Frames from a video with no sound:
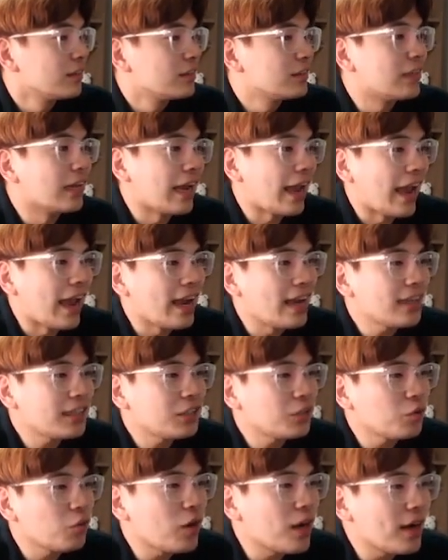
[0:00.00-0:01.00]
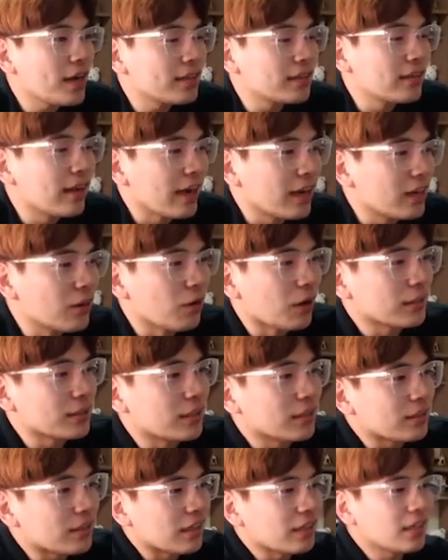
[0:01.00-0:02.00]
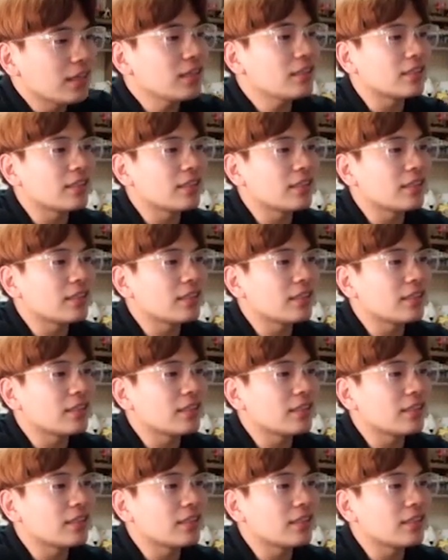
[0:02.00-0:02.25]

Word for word: 이제 에이스와 드레이크를 왔을 때는